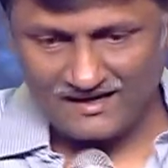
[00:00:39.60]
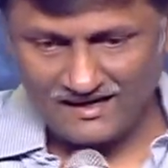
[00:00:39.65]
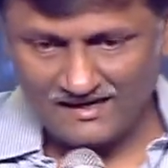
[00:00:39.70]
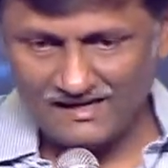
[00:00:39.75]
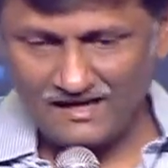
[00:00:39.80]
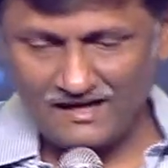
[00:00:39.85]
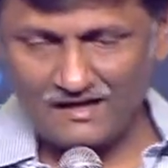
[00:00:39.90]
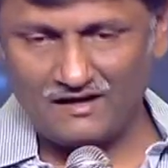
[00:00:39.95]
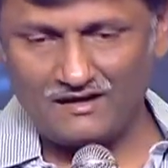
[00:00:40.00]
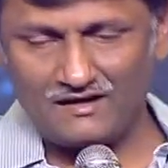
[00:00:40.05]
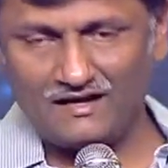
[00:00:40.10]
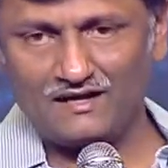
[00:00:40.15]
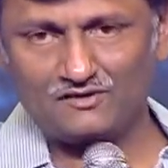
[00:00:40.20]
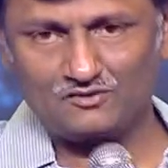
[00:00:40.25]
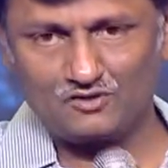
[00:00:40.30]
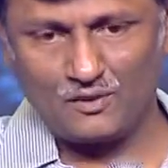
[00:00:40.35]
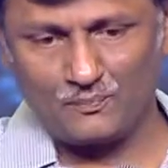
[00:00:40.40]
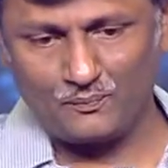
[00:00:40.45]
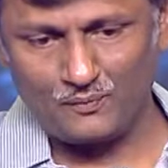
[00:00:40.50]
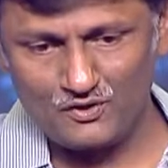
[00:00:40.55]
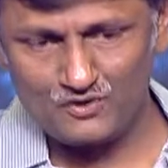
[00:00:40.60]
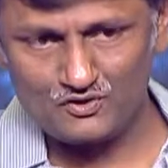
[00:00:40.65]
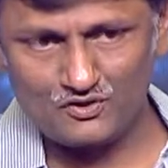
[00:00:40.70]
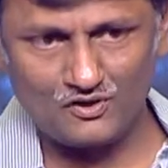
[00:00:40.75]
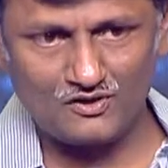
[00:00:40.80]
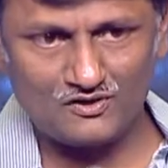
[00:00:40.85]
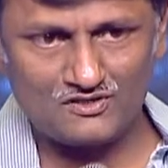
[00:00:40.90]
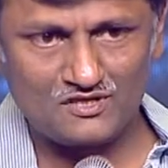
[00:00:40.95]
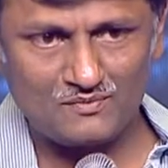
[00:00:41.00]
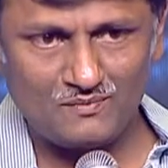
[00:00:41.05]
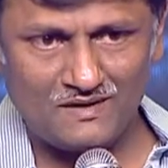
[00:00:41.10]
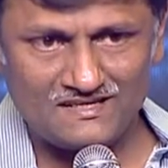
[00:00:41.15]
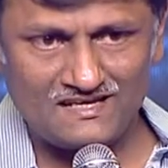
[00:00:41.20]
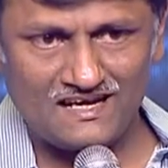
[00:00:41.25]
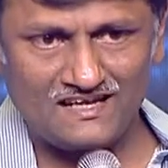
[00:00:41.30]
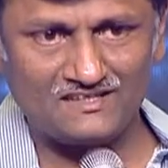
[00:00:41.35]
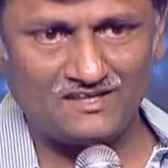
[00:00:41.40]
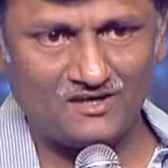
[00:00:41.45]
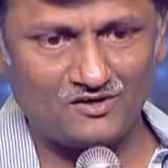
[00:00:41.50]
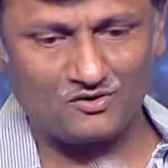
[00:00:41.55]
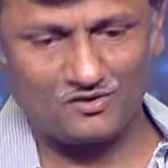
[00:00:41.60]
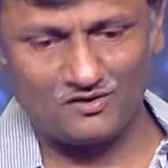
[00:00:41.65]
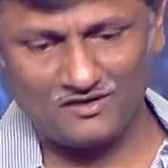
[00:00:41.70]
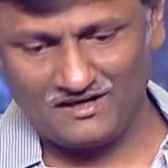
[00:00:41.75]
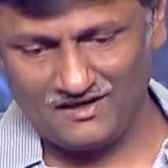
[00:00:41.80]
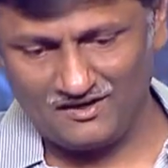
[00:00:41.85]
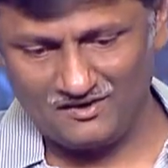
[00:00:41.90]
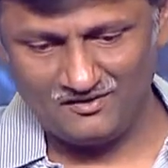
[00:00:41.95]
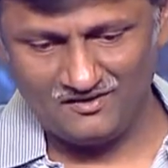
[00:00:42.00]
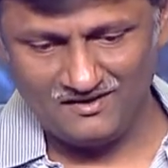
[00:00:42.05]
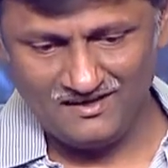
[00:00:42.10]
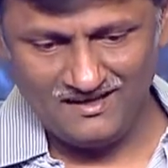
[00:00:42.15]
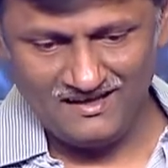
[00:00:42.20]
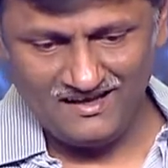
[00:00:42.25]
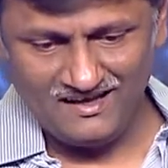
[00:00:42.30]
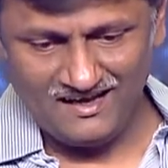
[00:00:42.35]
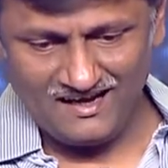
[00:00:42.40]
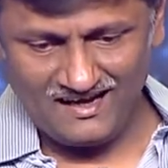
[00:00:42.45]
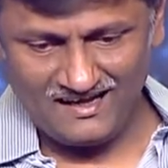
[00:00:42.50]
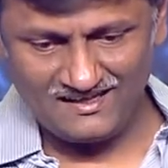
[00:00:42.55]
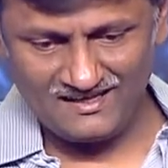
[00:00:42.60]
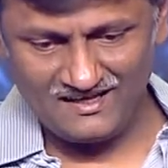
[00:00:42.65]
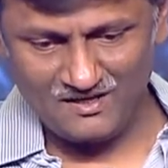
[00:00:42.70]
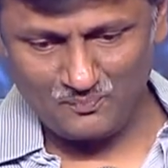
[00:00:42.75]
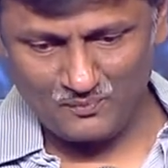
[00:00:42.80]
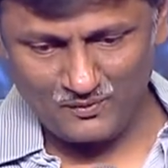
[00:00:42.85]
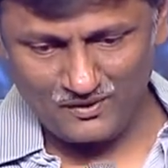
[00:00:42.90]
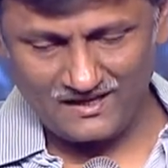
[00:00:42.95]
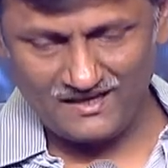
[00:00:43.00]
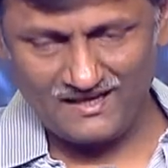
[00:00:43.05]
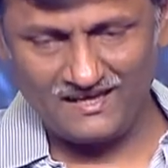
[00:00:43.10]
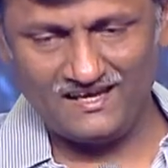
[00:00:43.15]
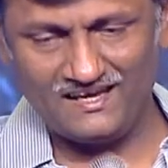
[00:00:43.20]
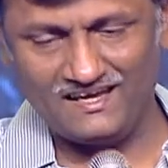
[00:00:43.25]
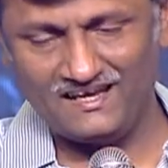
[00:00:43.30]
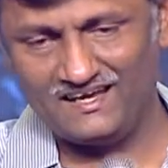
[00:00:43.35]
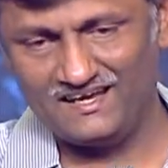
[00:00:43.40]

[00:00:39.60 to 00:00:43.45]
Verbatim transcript: కళ్యాణ్ గారితో ఎప్పటి నుంచో సినిమా చేద్దాం అనుకుంటున్నాం అది ఇప్పటికి